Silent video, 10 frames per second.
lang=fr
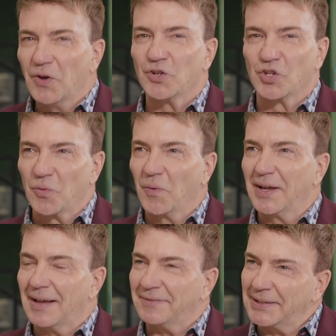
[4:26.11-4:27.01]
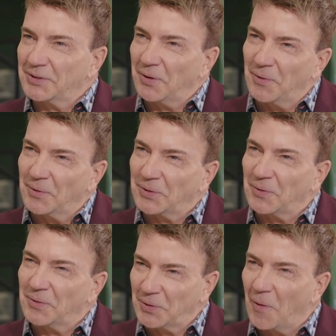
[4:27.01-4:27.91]
jouer avec ton,
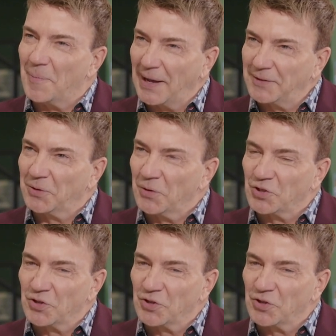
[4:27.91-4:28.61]
ton, parc de